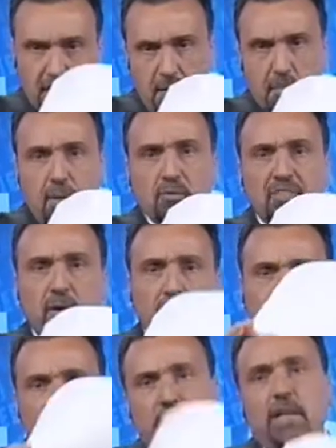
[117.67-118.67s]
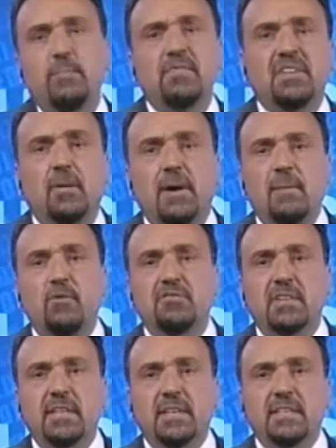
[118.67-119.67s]
Vamos a verlo y después hablamos
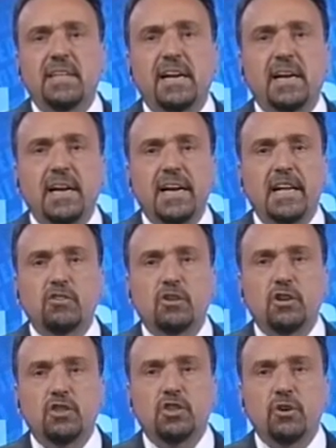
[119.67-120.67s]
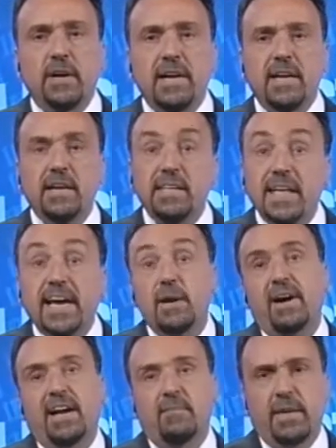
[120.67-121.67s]
del relato del 8N y de qué va
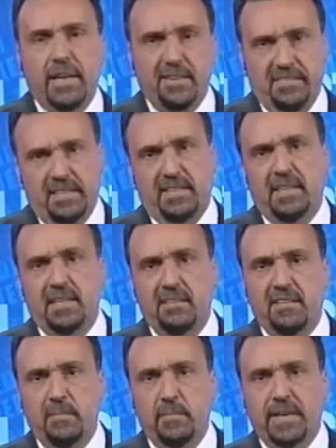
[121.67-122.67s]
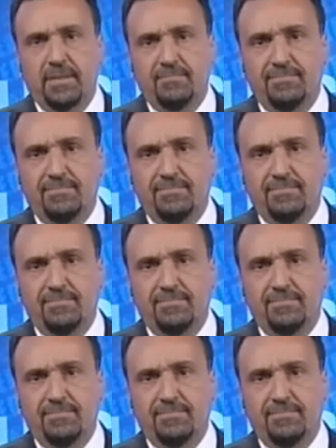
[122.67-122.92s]
a cambiar el 7 de diciembre.